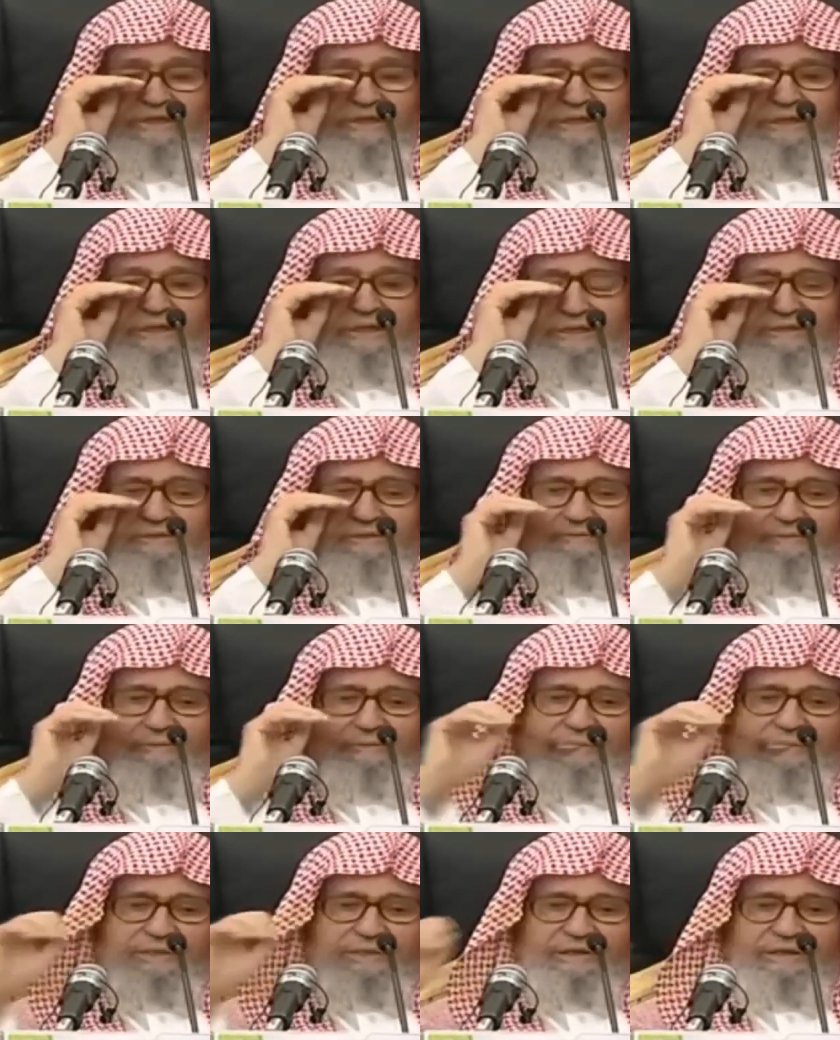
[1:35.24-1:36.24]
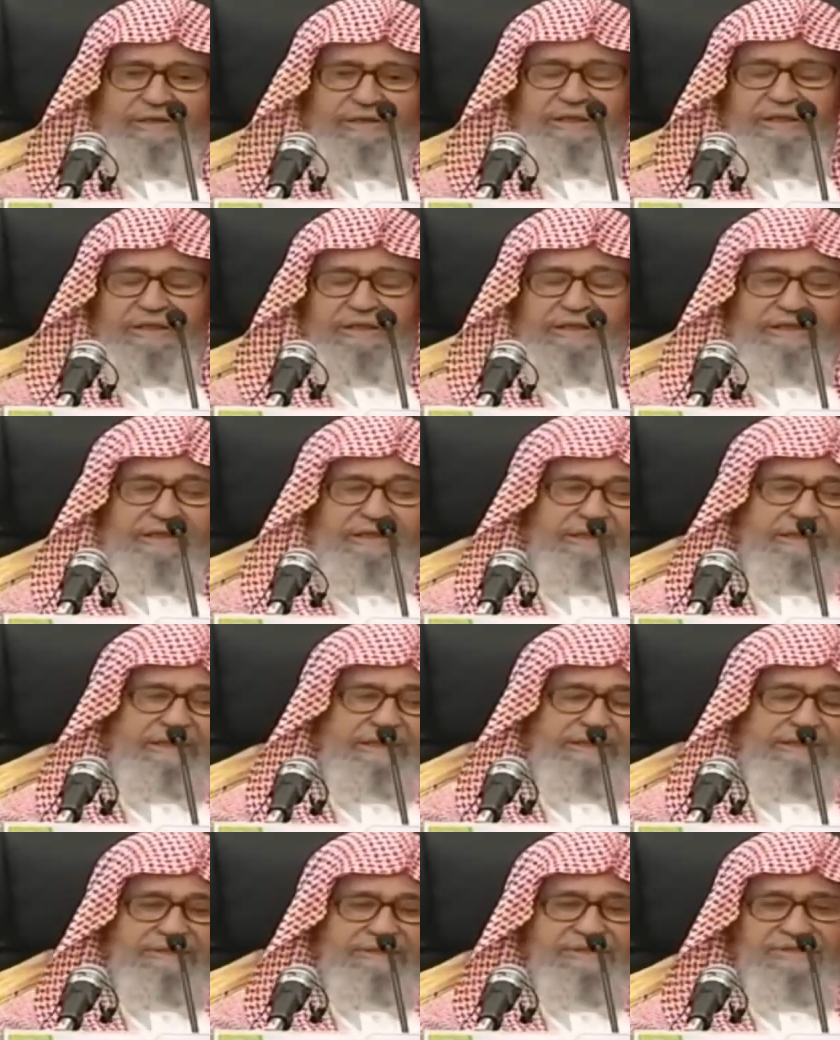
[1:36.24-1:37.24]
فيها
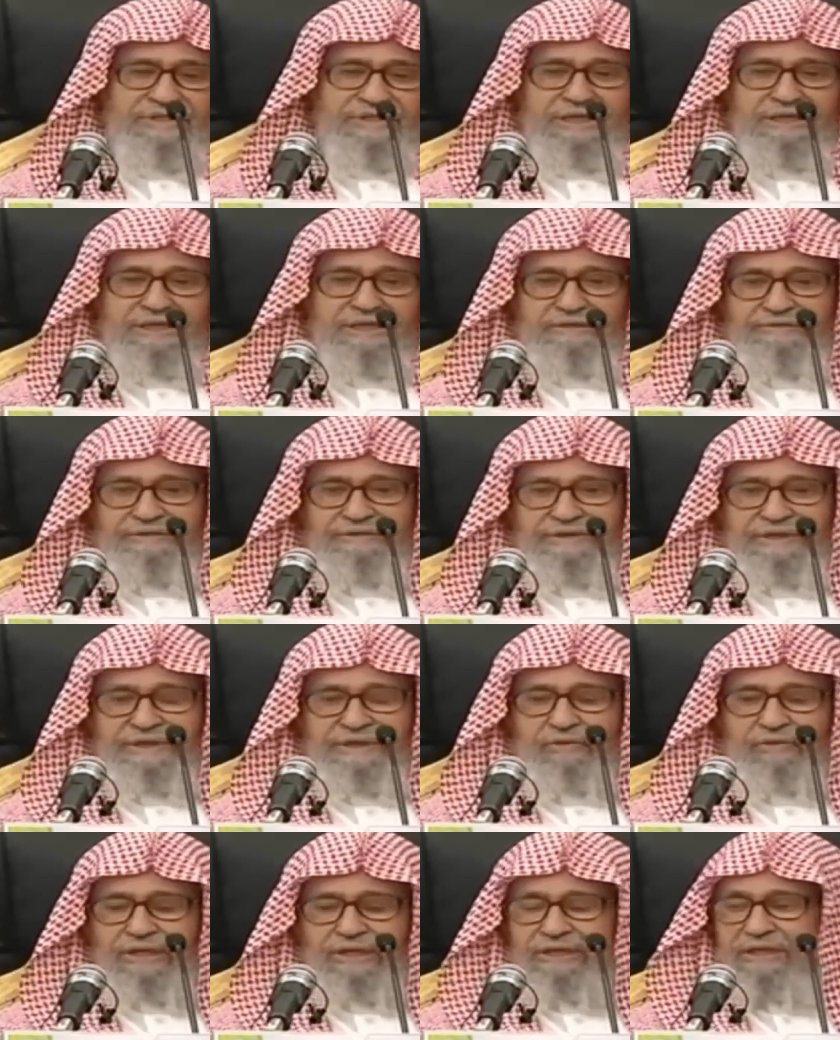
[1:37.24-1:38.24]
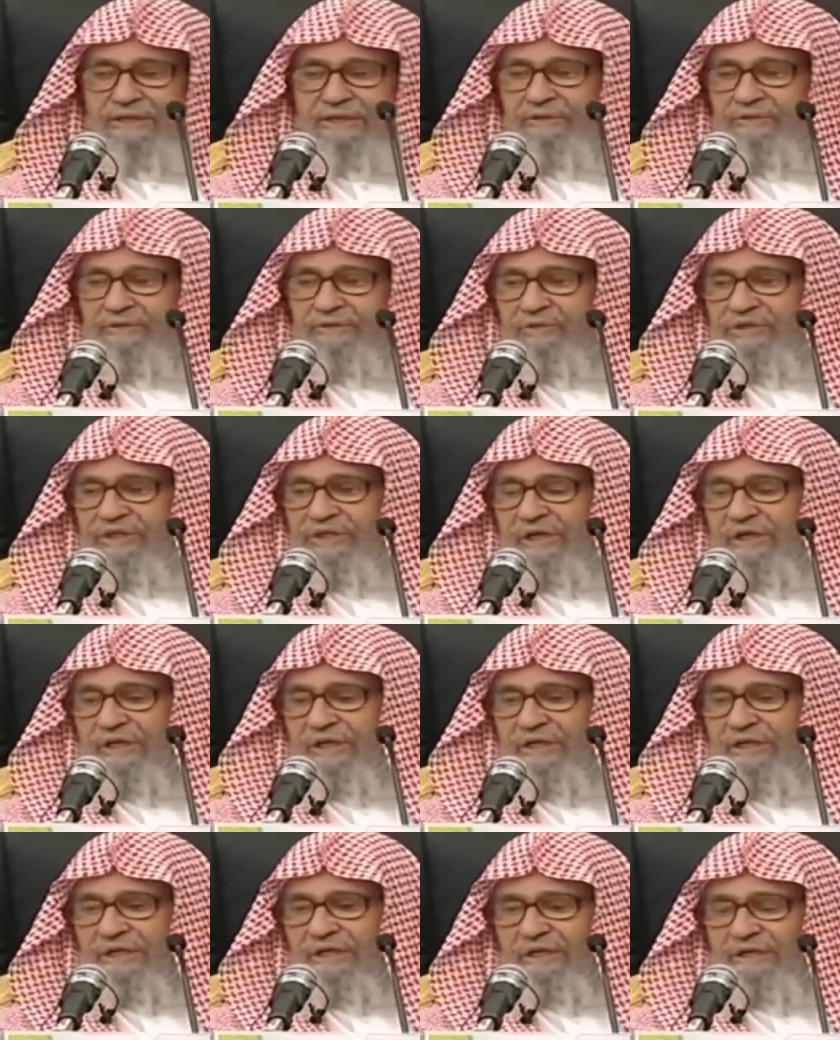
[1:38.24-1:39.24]
الحث على اعتزال الفتن وعدم
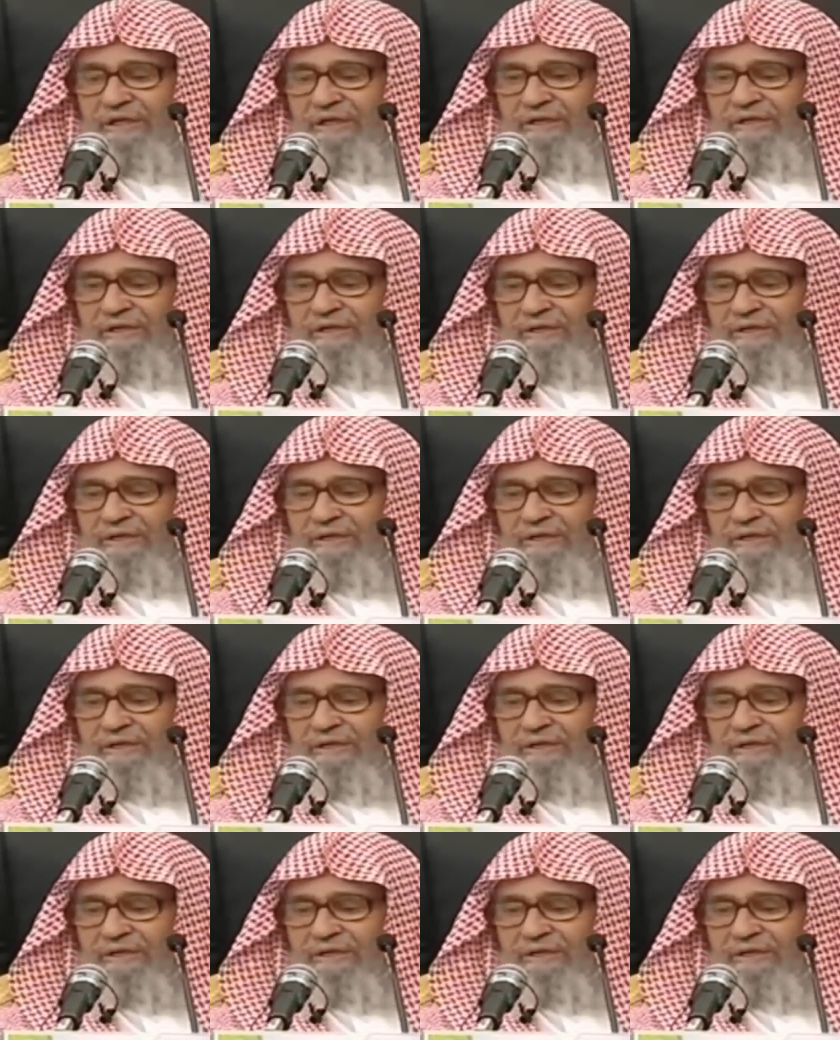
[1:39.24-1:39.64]
المشاركة